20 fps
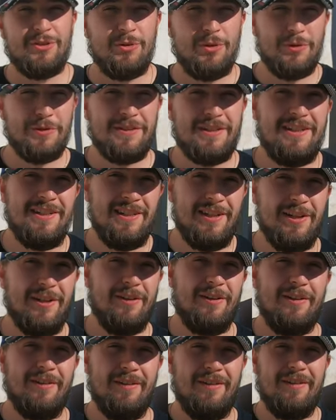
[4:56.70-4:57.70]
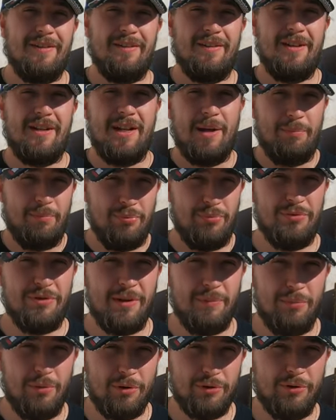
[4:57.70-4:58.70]
chose qui est la plus
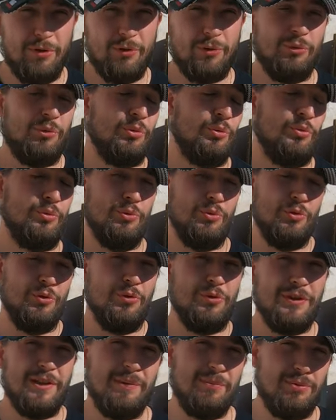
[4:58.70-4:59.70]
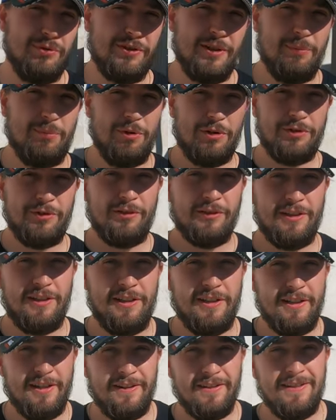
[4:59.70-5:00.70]
importante ou l'une des plus importantes,
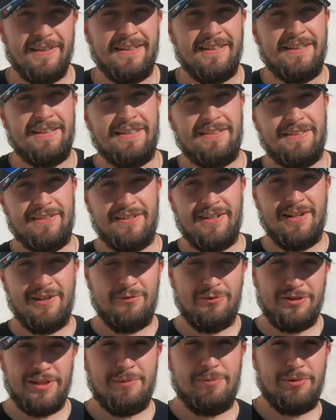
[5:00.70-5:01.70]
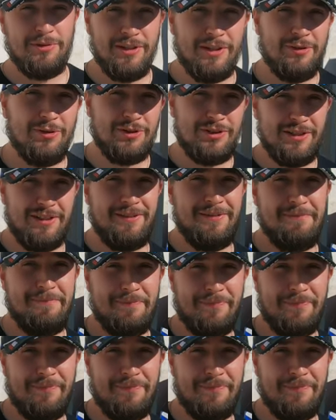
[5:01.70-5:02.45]
les gars, c'est d'aller vous abonner à notre chaîne.